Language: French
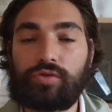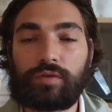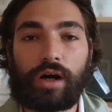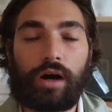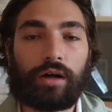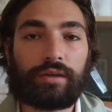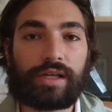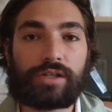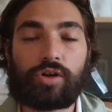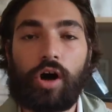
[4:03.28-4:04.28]
du temps,
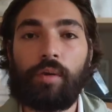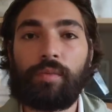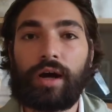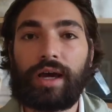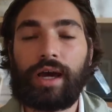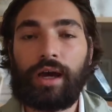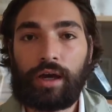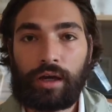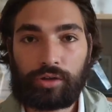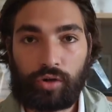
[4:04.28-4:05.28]
des hommes et
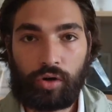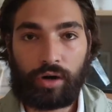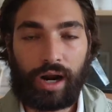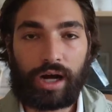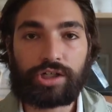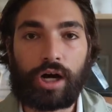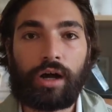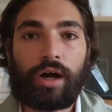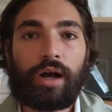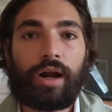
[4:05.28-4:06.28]
de
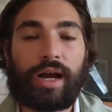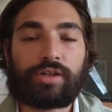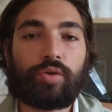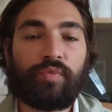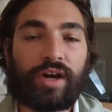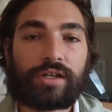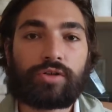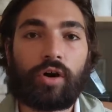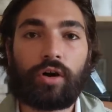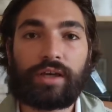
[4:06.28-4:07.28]
l'argent. La
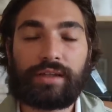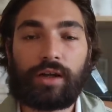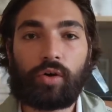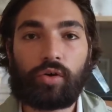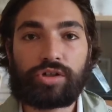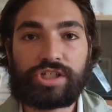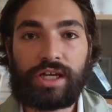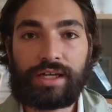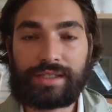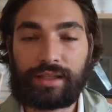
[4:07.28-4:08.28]
subversion
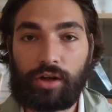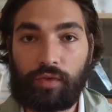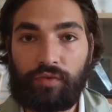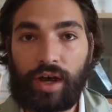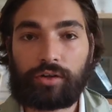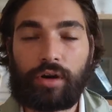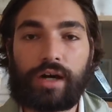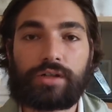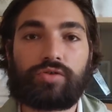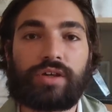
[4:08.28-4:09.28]
idéologique, c'était le fer de
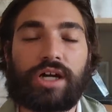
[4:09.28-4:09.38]
lance du